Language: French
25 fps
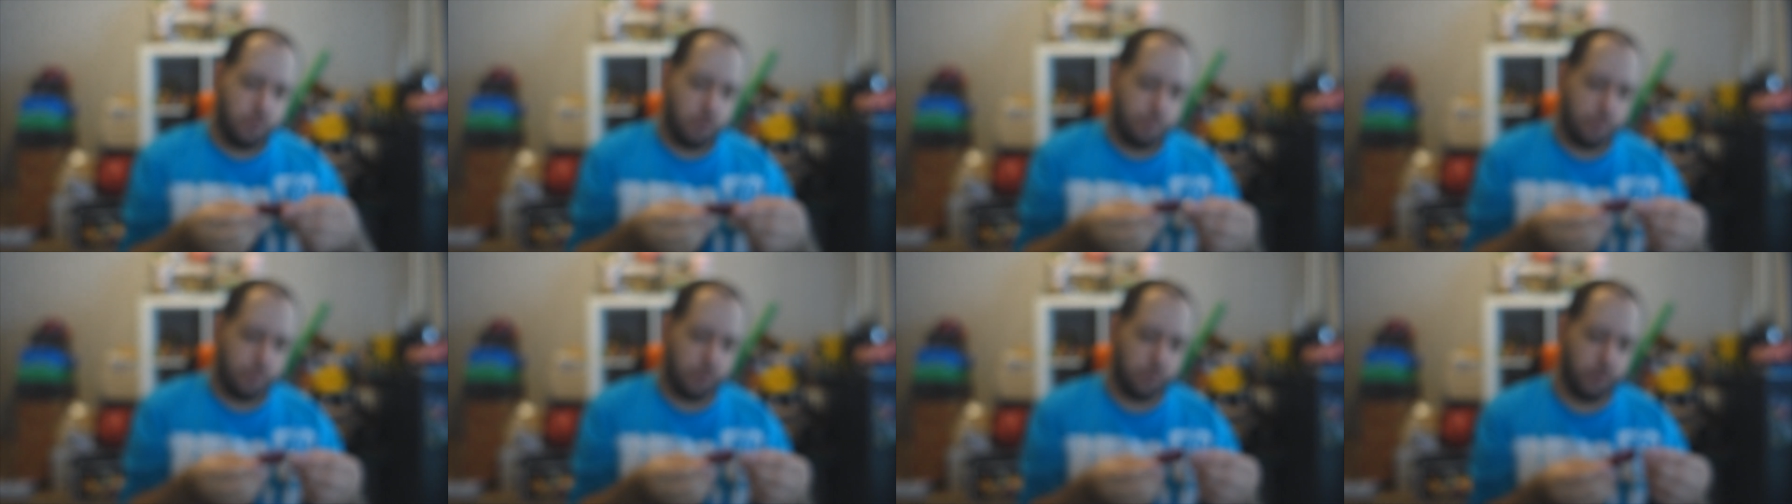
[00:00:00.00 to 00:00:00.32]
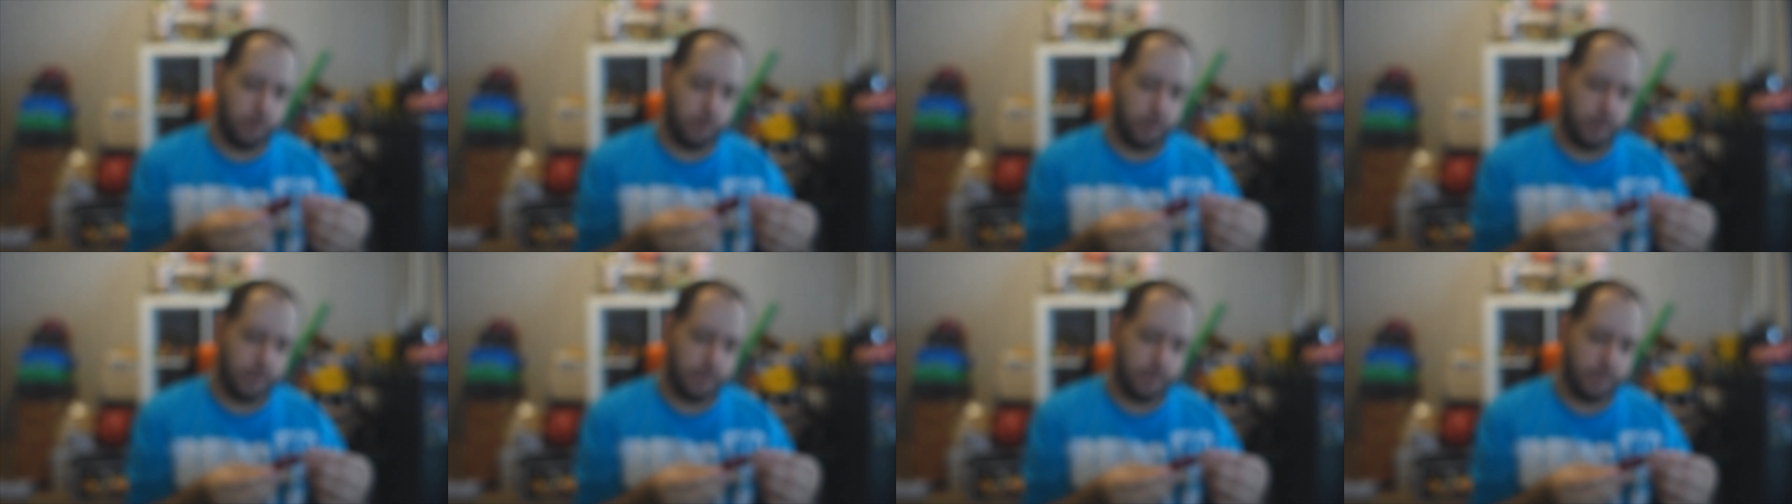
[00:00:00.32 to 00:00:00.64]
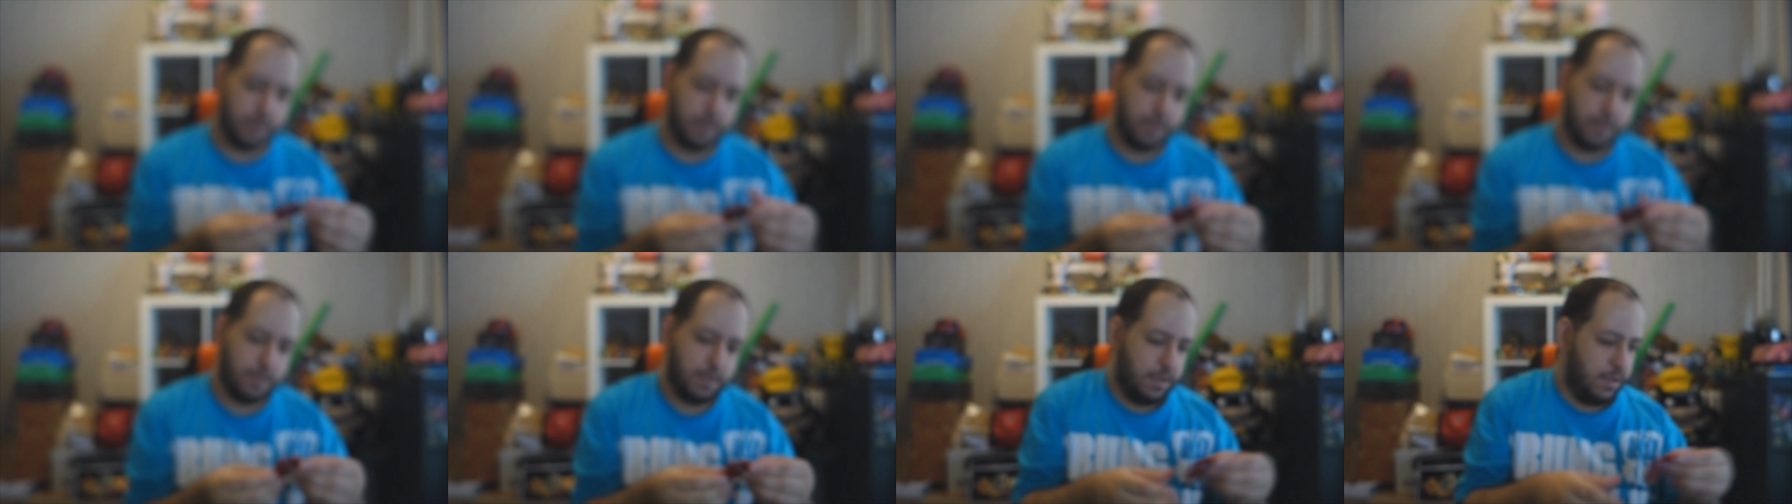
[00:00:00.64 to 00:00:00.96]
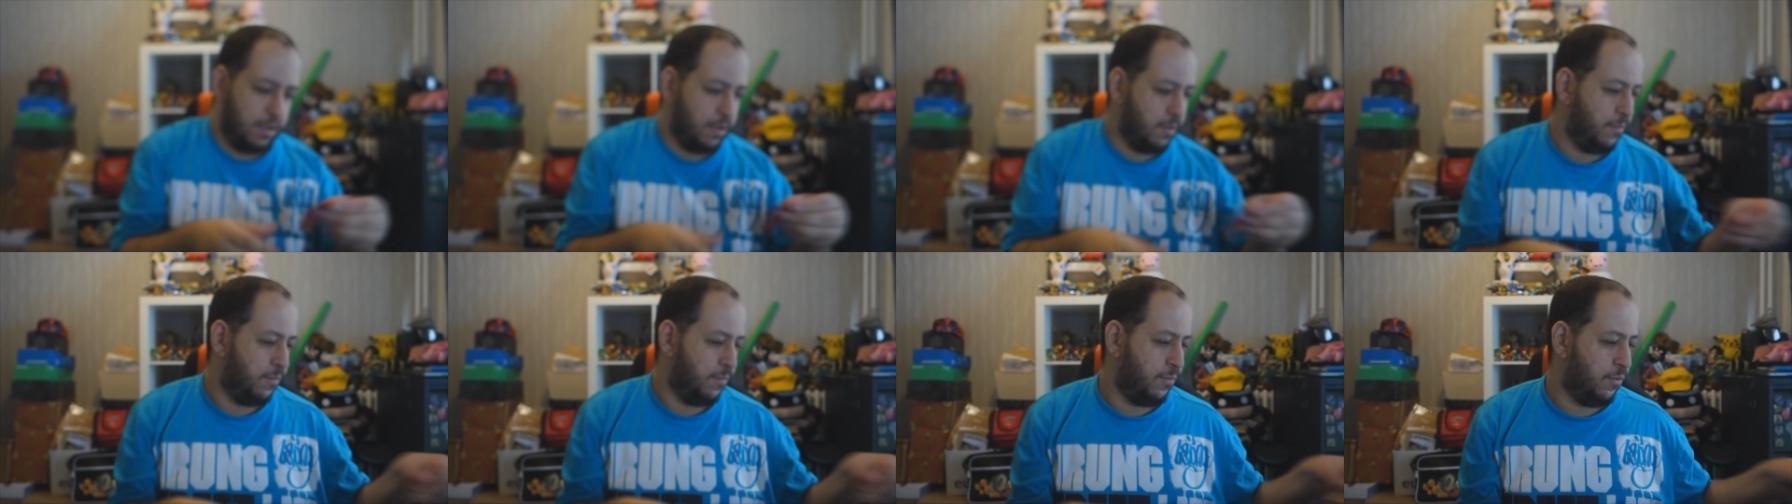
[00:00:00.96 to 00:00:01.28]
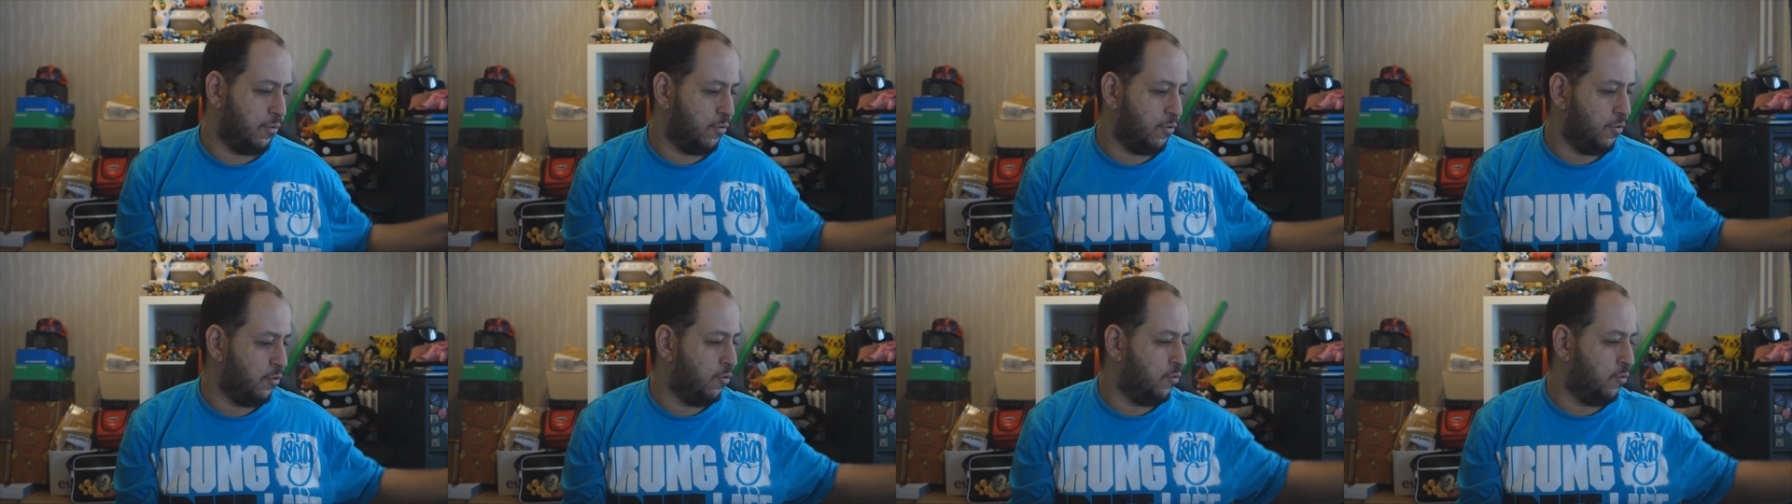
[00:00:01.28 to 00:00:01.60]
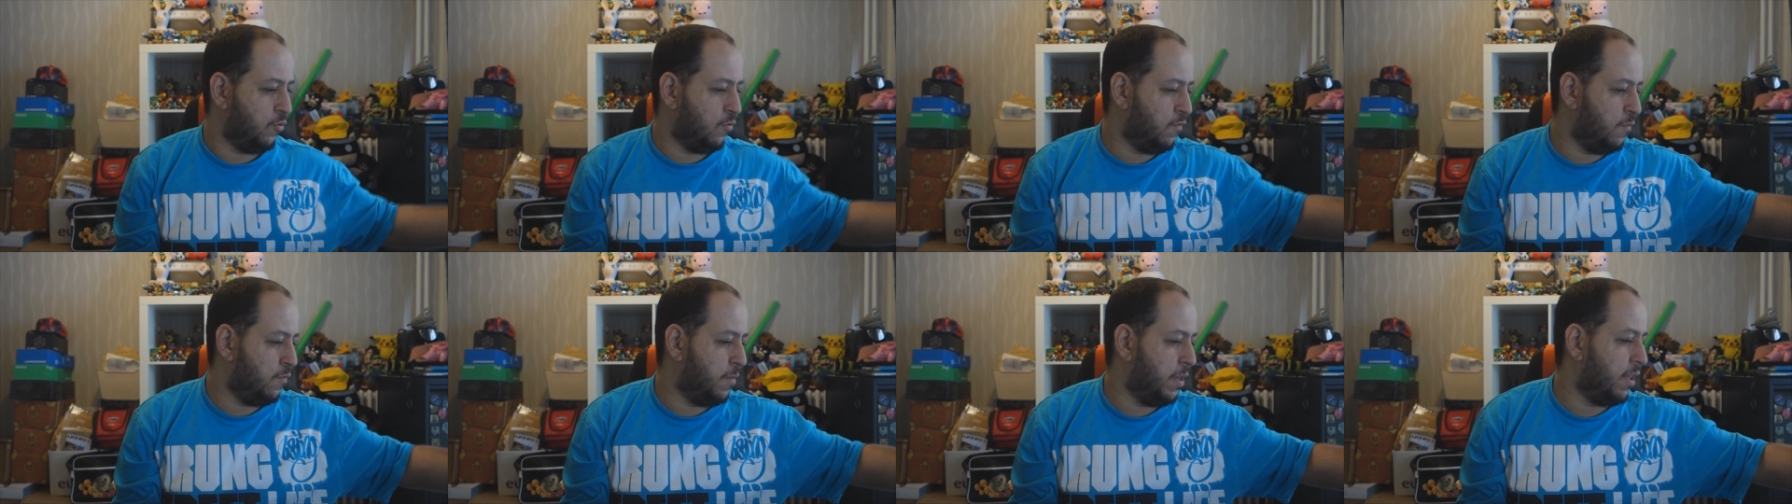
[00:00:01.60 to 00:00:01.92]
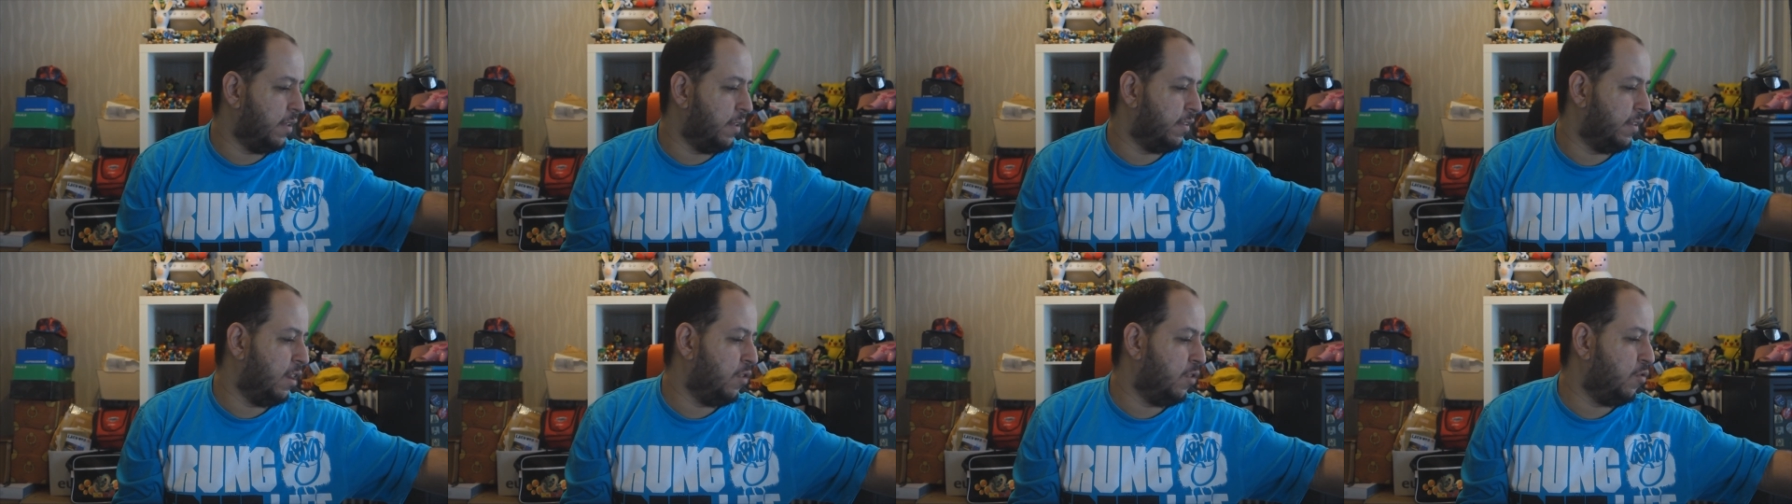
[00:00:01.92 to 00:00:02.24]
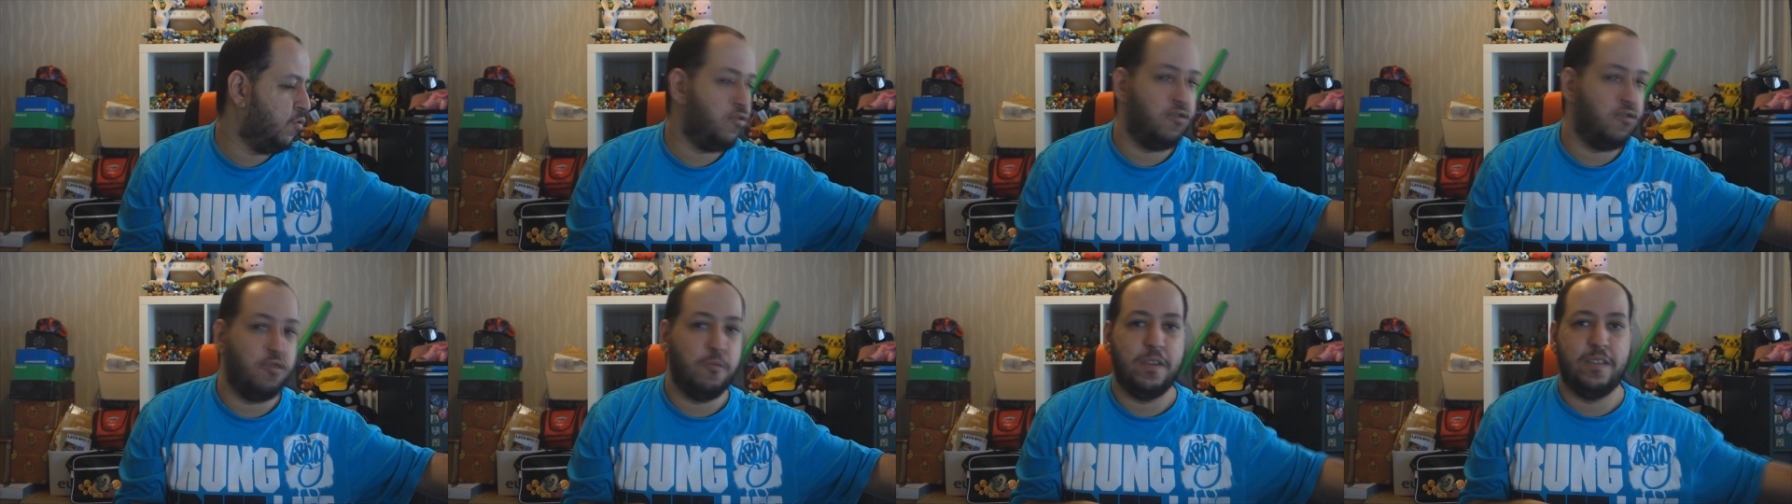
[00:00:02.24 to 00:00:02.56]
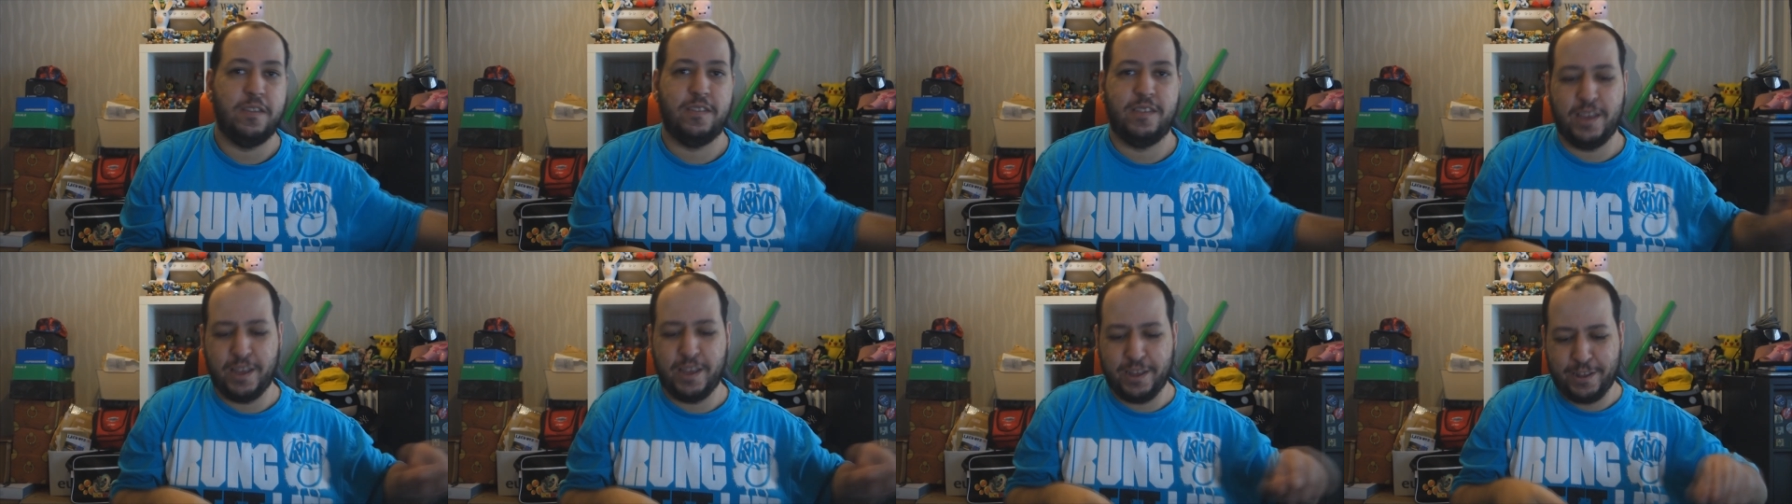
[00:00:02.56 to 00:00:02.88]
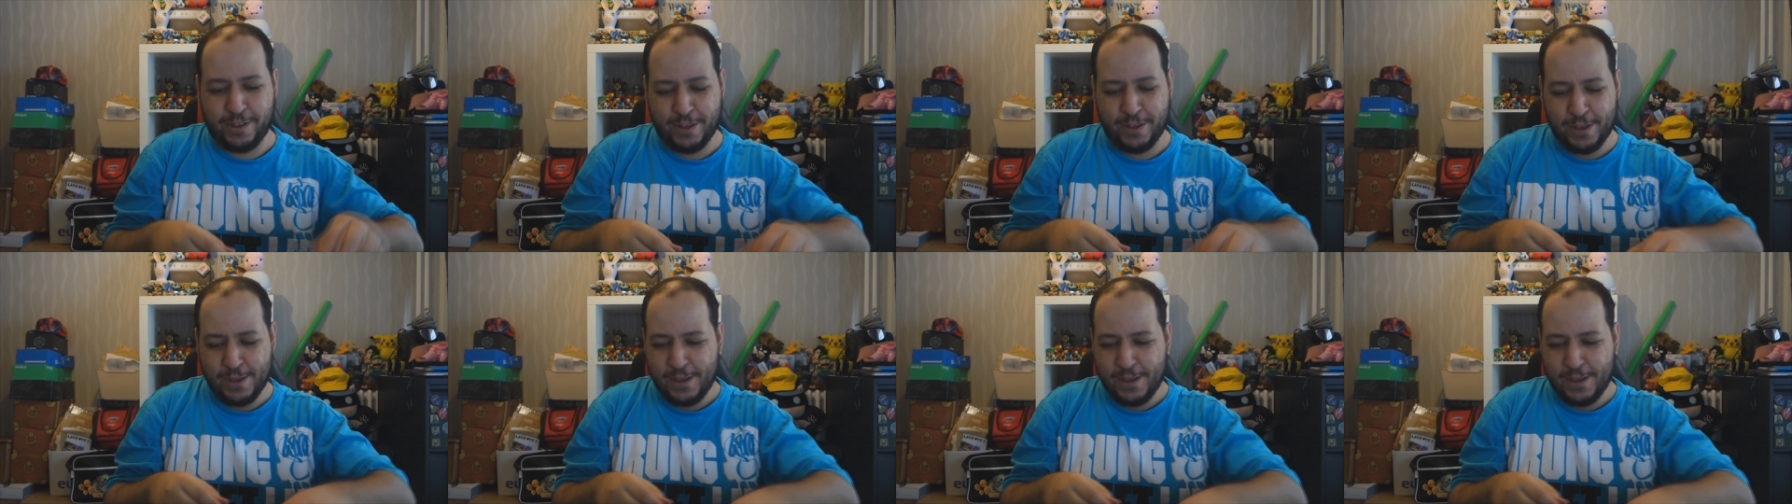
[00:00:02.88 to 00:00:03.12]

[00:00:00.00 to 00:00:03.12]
futur porte-clé, parce que je trouve méga stylé, du coup je le mets ici.